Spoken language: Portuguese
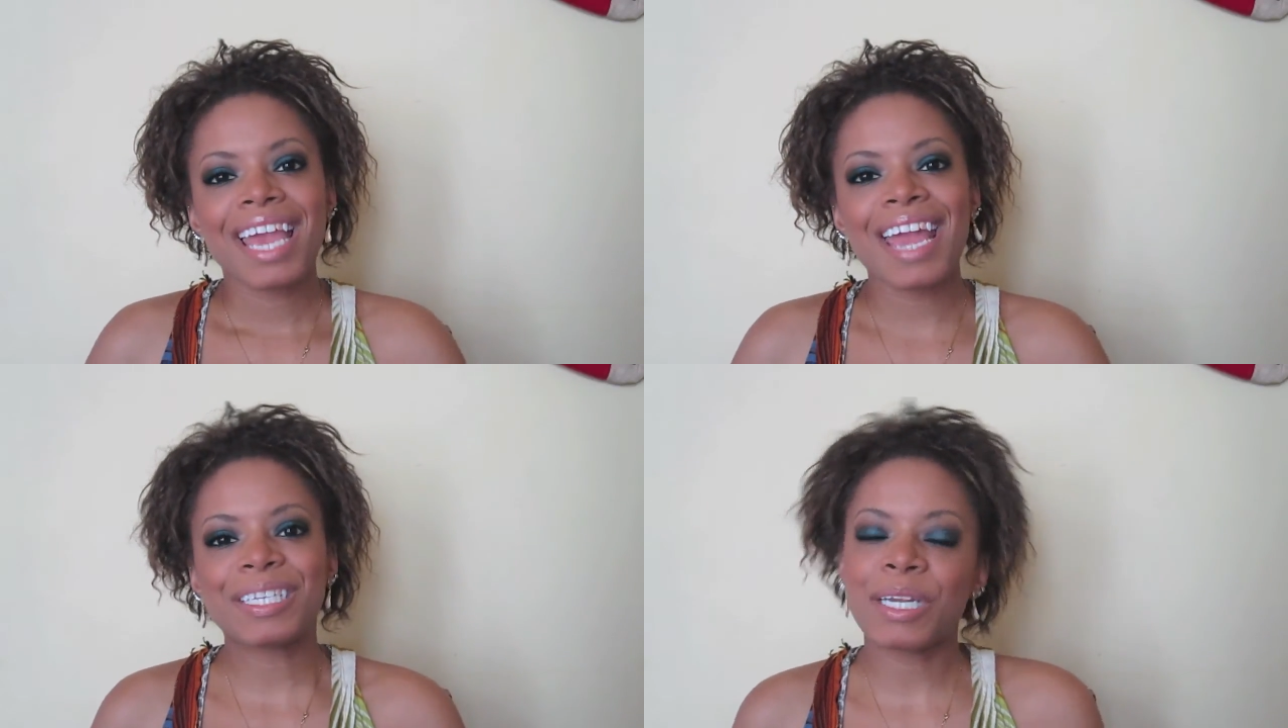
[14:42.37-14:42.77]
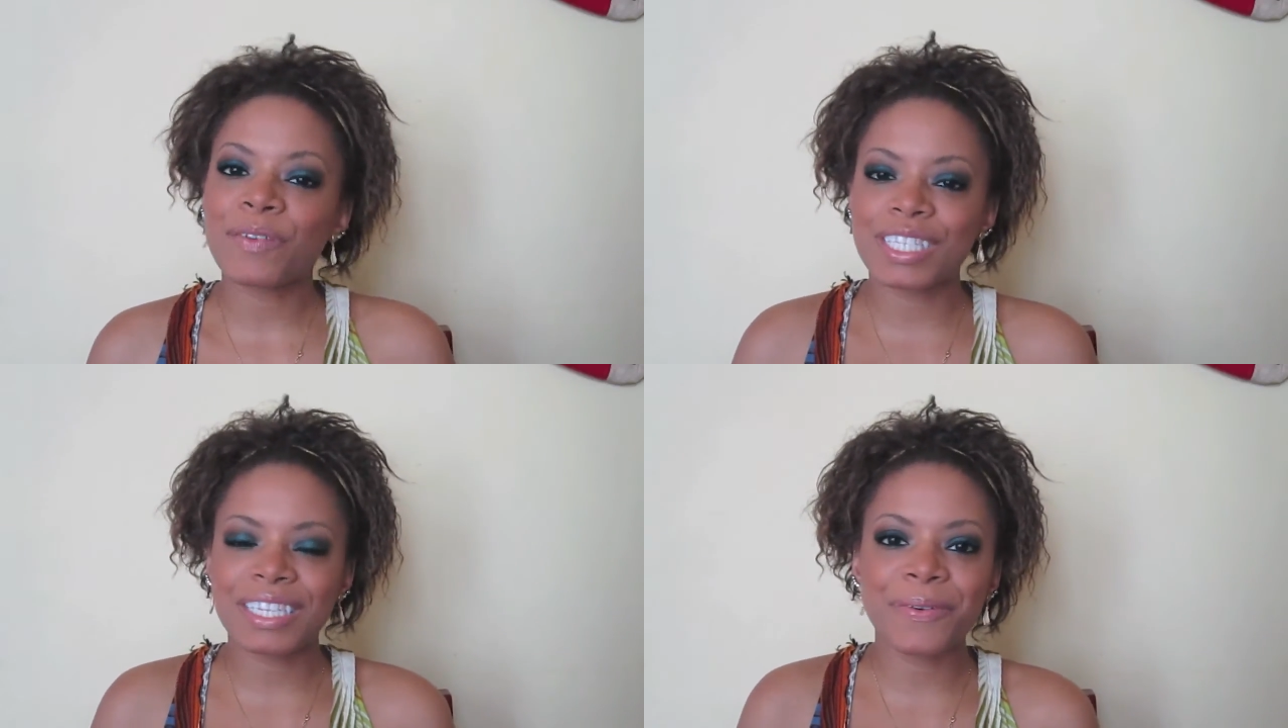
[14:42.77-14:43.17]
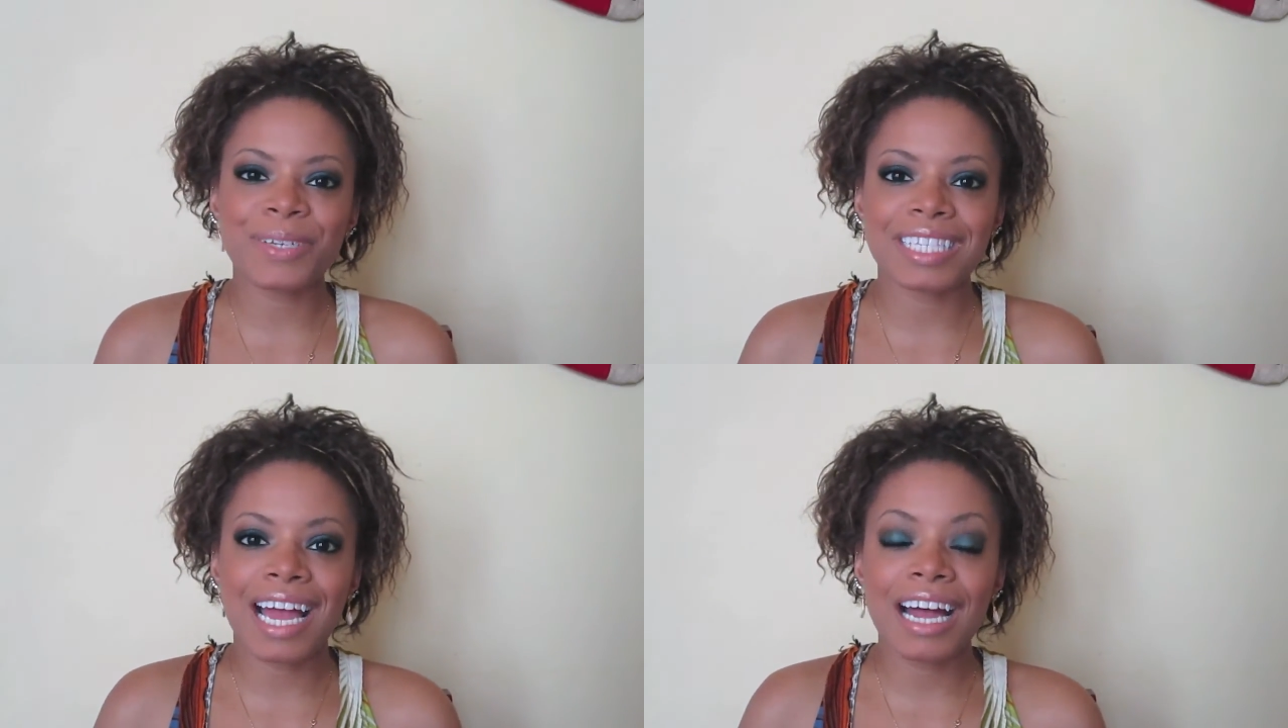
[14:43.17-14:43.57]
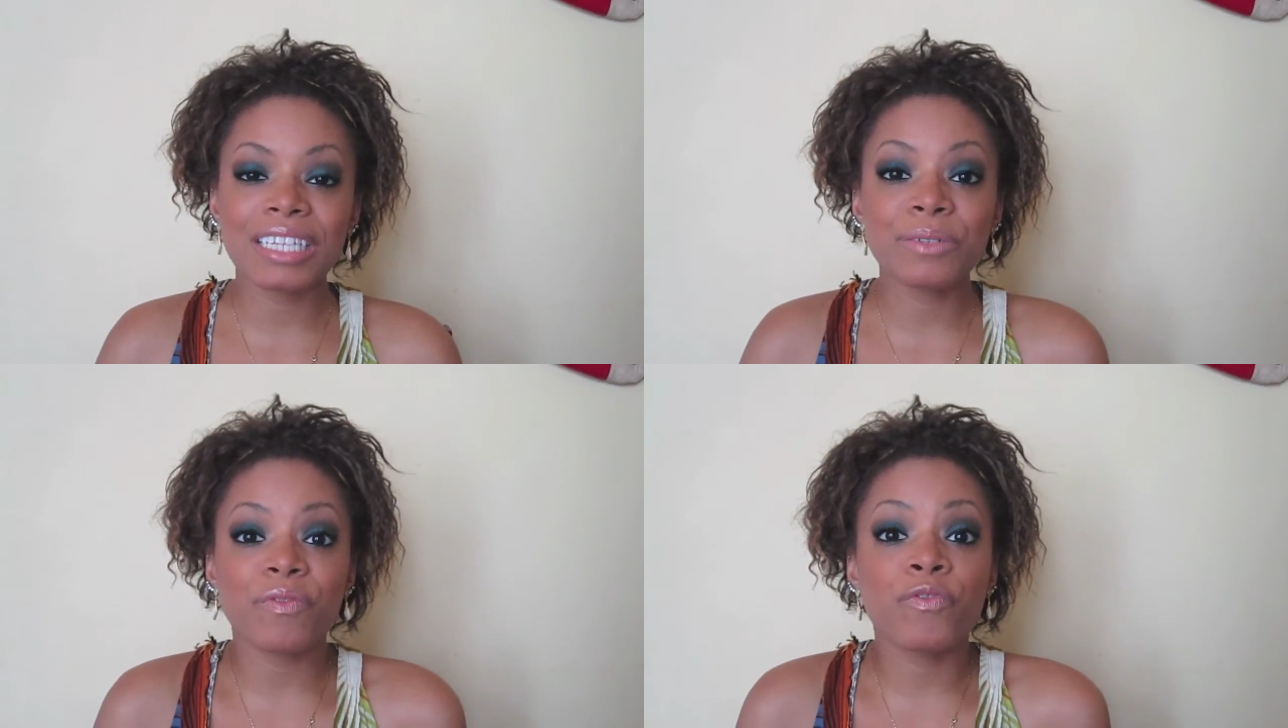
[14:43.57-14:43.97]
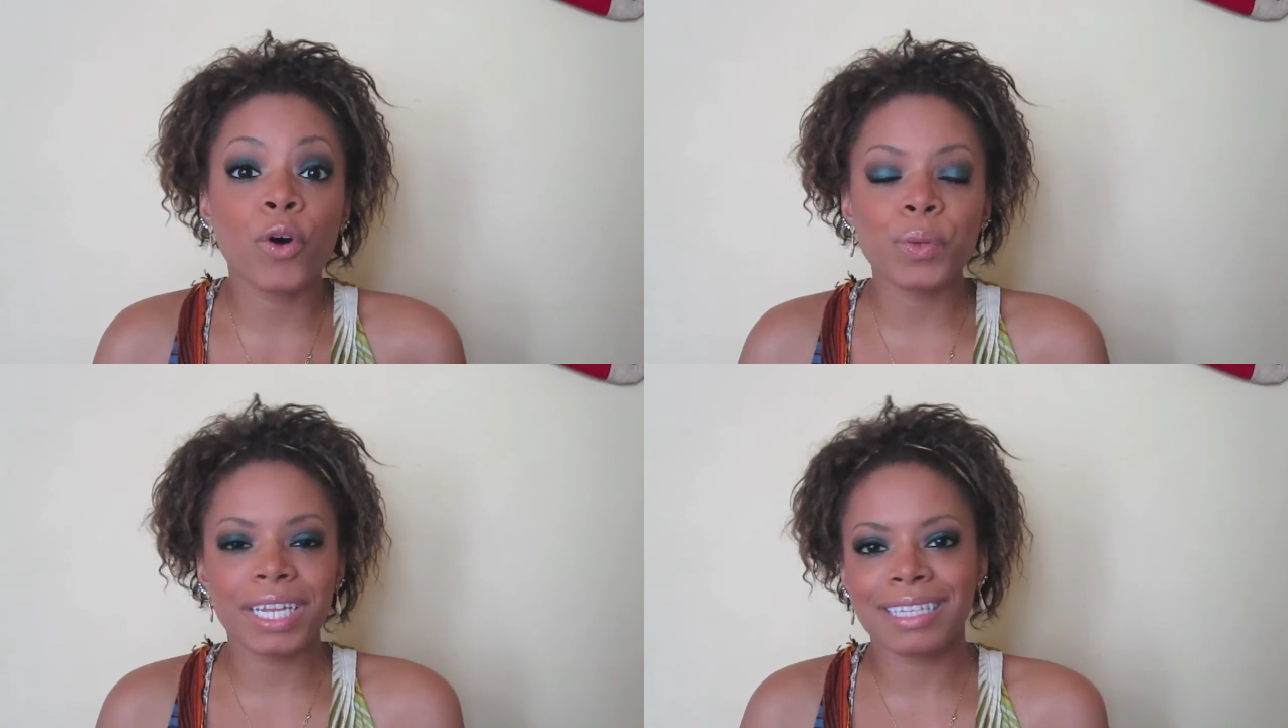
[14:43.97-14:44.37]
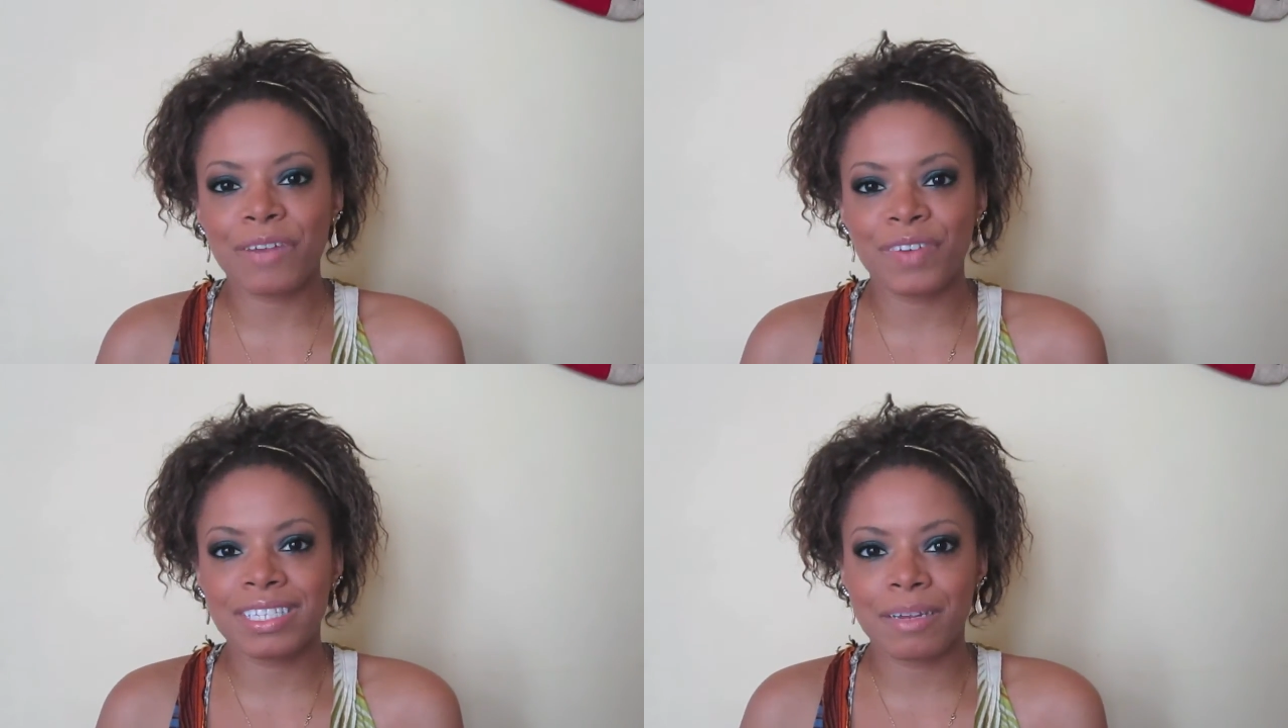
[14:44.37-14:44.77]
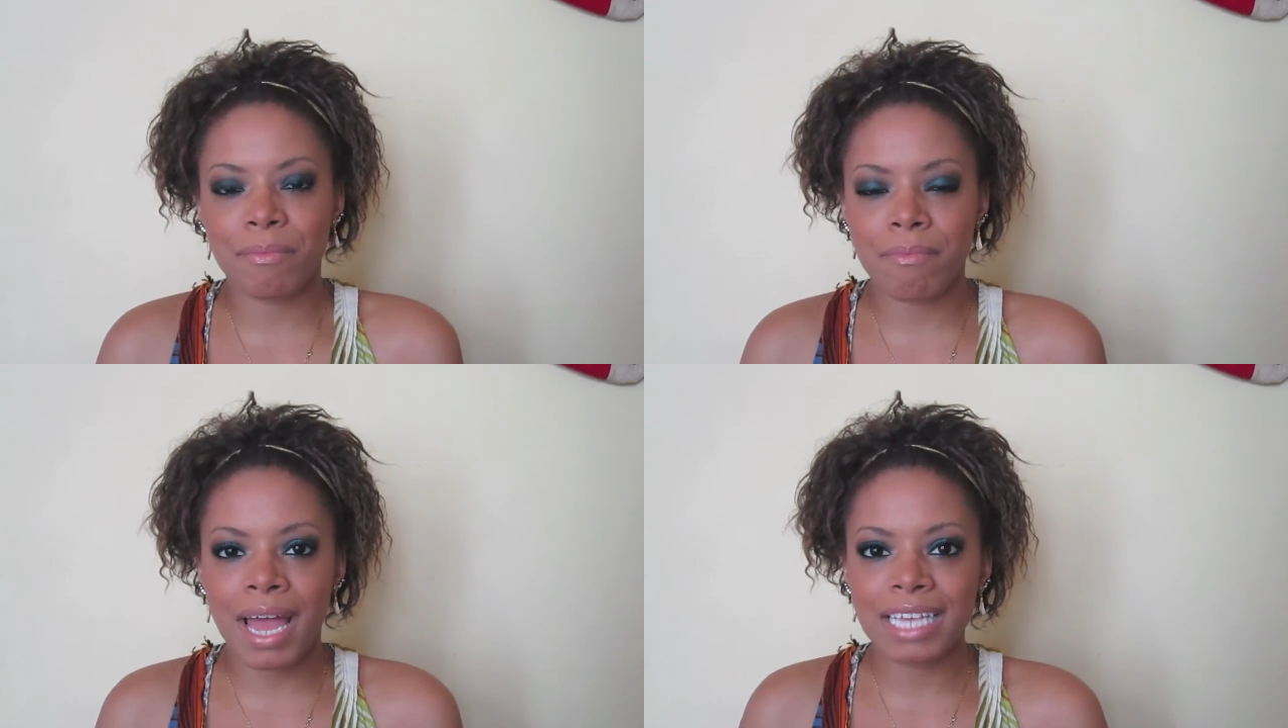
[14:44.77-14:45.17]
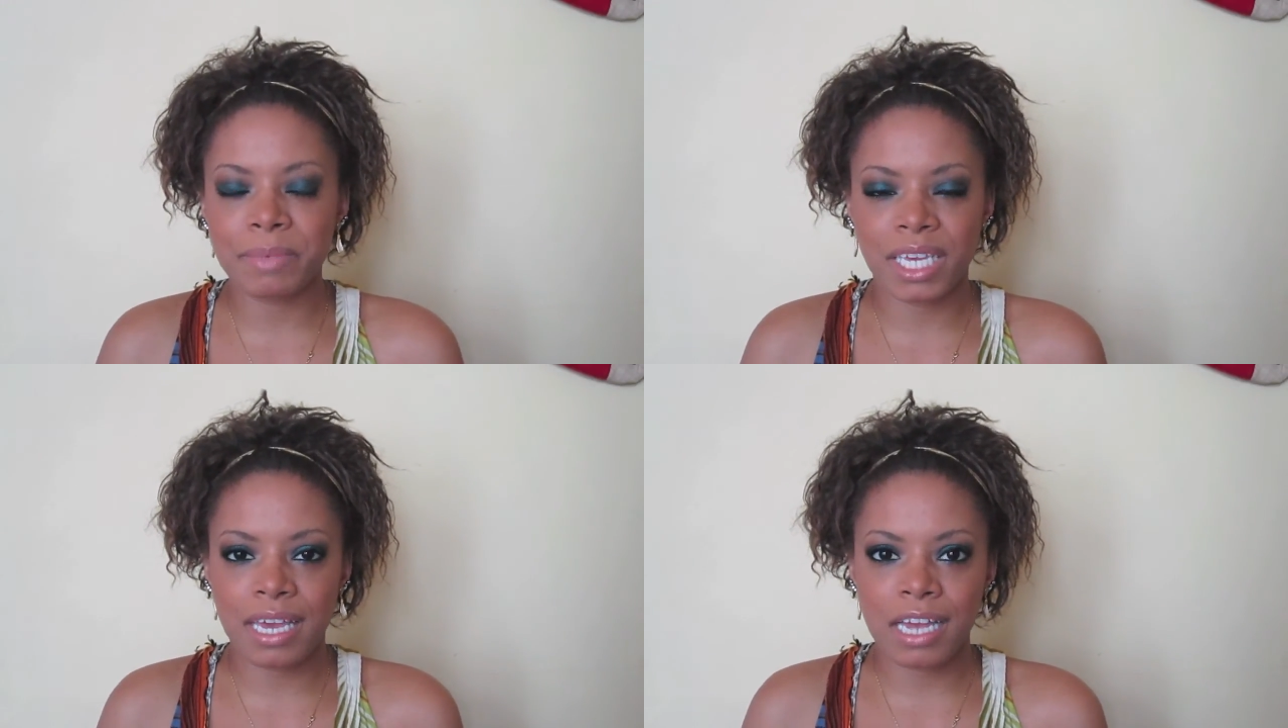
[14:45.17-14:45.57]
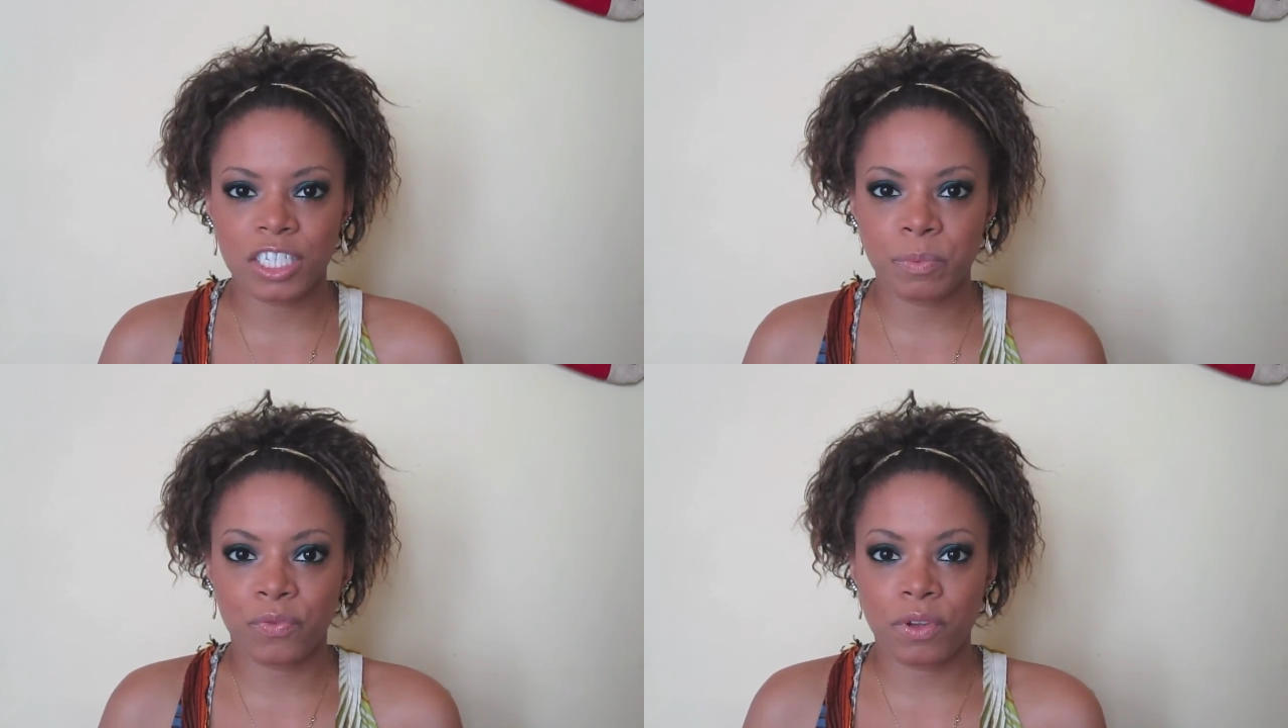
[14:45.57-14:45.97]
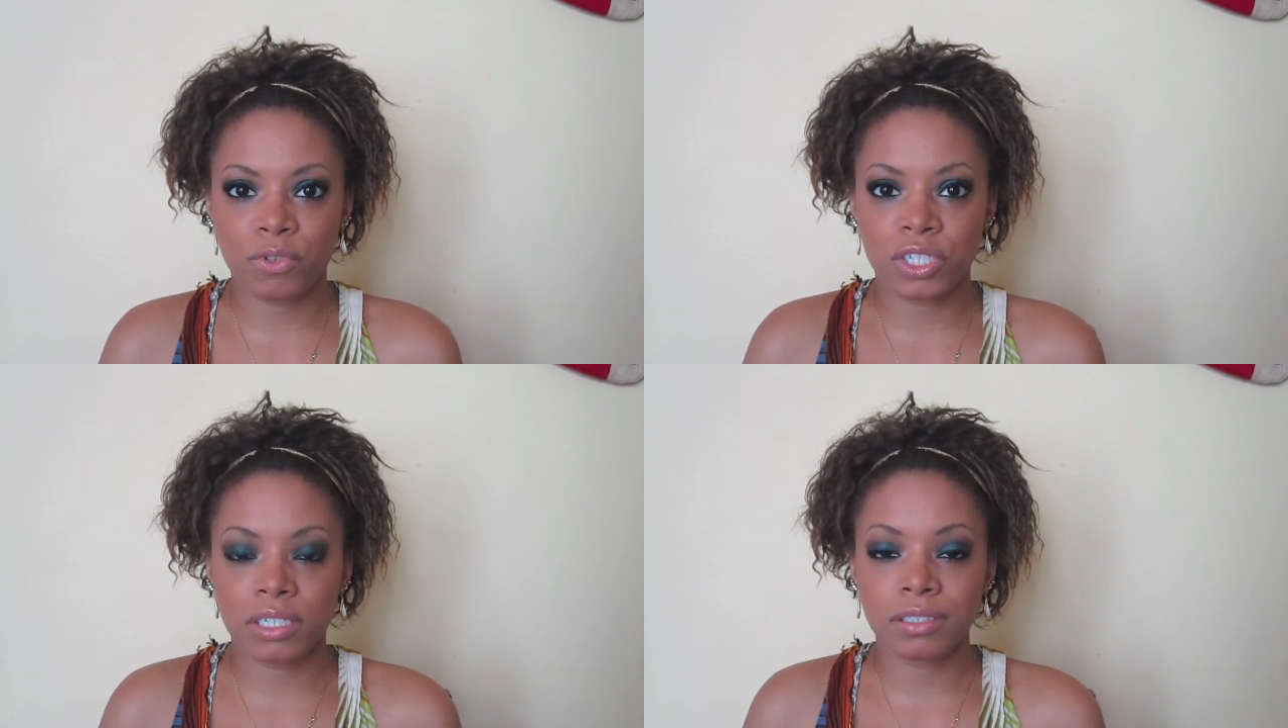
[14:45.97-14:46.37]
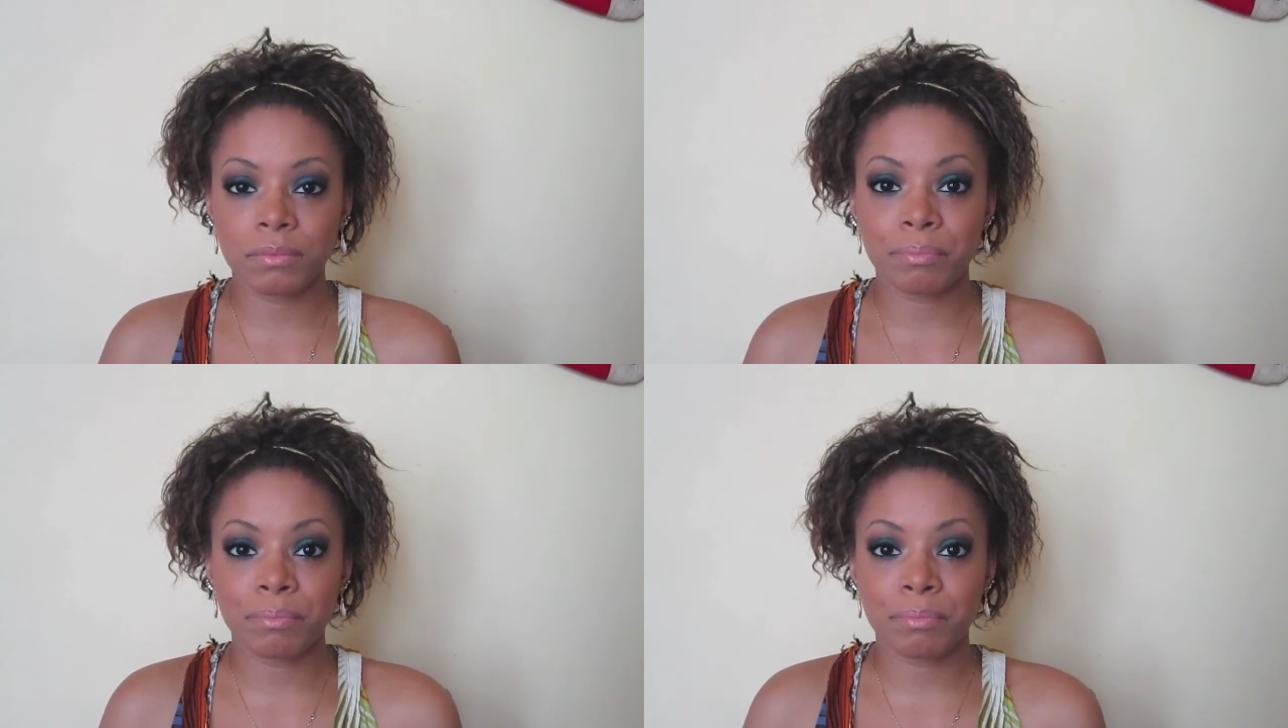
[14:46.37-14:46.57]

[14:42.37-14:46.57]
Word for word: Eu espero que vocês tenham gostado. Vou tentar fazer mais maquiagens para o final de ano,